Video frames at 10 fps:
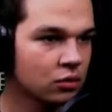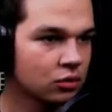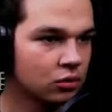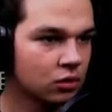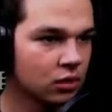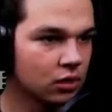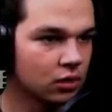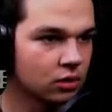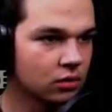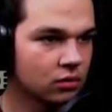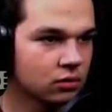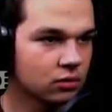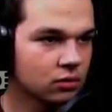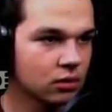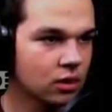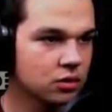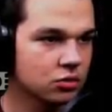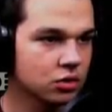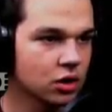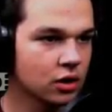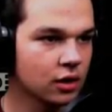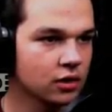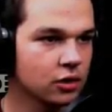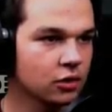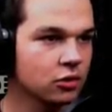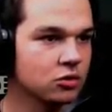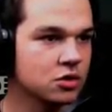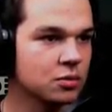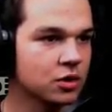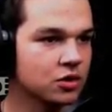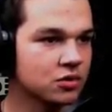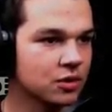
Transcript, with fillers: Du, äh, also ich hätte eigentlich auch Lust, vielleicht